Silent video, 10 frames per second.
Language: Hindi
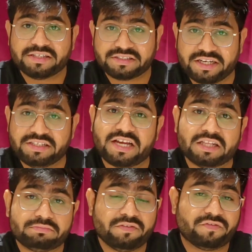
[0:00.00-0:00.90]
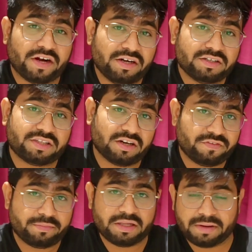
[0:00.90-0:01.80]
स्क्रीन साथ में फ्रंट
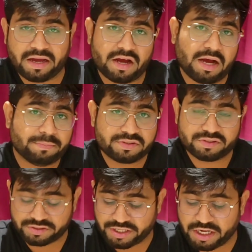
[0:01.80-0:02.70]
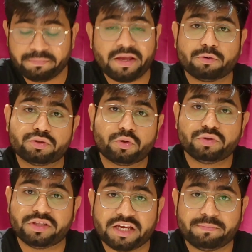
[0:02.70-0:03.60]
तरफ है मतलब आप स्क्रीन में खुद को
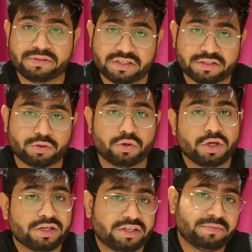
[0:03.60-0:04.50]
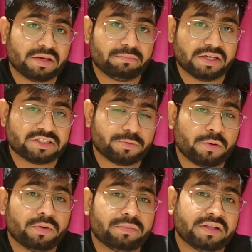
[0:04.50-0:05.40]
देख भी सकते हो ये भी एक मेजर
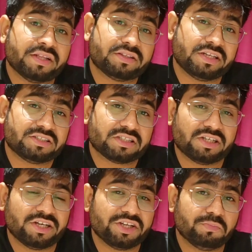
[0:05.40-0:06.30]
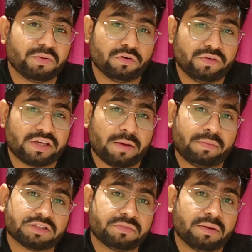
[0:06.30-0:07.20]
प्रॉब्लम रहता है 360 डिग्री पीओवी
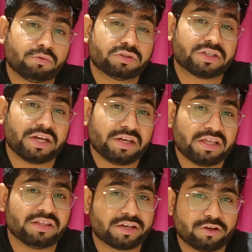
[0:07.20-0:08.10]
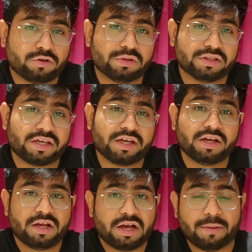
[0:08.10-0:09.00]
कैमराज में आपको स्क्रीन नहीं देखने को मिलती है
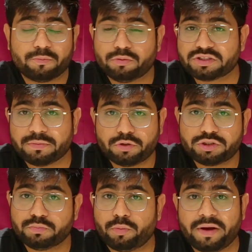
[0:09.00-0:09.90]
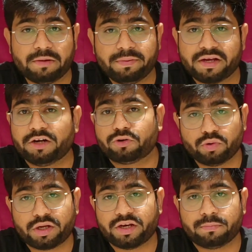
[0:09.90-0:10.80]
आपको सब कुछ मोबाइल पे
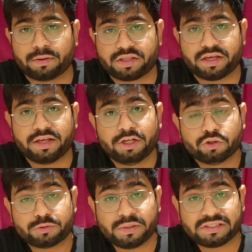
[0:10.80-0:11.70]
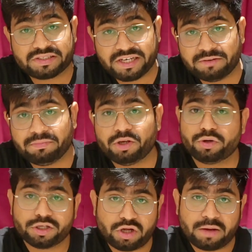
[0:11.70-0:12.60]
कंट्रोल करना पड़ता है तो इसमें स्क्रीन भी
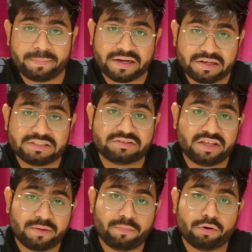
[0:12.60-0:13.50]
होगी तो आप एटलीस्ट देख